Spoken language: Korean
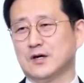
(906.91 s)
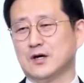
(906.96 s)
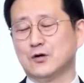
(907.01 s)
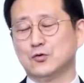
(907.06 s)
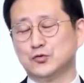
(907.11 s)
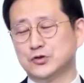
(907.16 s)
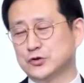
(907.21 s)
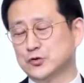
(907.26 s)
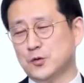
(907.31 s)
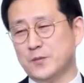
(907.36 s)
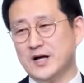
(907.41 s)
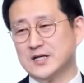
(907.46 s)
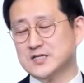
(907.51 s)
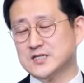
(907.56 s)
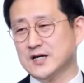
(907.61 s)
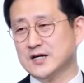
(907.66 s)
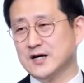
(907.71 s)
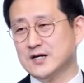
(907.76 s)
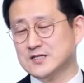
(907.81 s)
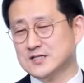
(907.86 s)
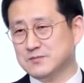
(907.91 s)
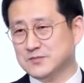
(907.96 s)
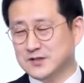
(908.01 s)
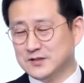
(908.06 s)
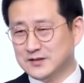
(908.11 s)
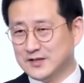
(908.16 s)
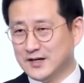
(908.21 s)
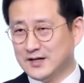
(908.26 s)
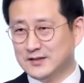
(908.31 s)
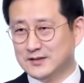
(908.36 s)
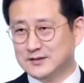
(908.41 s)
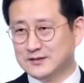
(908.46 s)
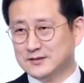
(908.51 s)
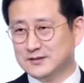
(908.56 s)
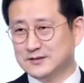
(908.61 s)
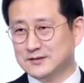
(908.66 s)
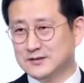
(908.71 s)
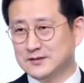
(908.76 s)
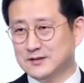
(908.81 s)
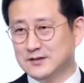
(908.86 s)
우리도 마찬가지입니다.
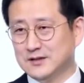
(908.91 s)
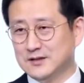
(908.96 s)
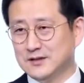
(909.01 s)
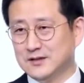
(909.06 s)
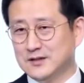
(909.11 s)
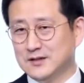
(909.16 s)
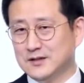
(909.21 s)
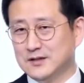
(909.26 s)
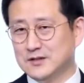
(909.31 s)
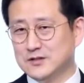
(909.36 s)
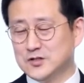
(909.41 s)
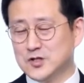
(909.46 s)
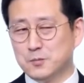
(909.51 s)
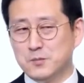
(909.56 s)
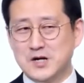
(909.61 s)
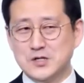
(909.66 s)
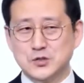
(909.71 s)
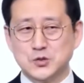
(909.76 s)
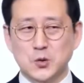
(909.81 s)
정말